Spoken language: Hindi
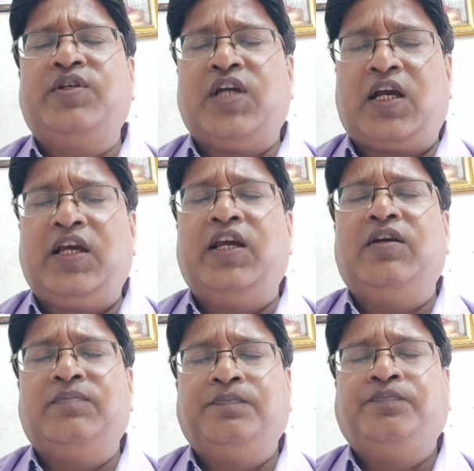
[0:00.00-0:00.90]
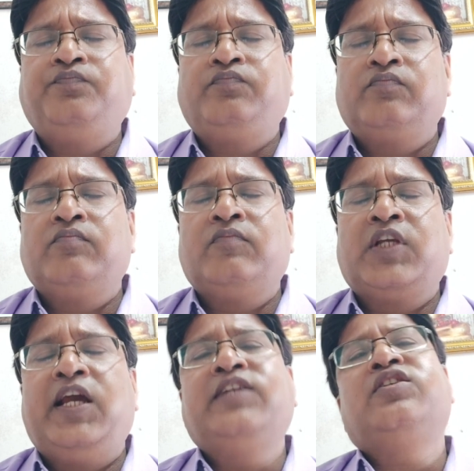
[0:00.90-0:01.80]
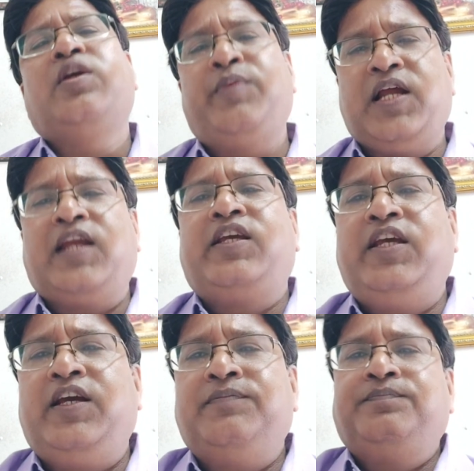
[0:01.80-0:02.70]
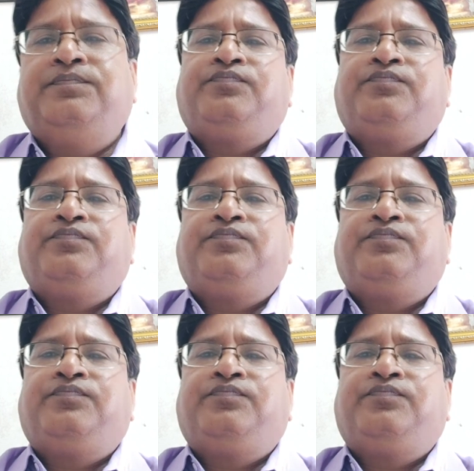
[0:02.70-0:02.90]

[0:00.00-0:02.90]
में जाके ऐसे सेमिनार किए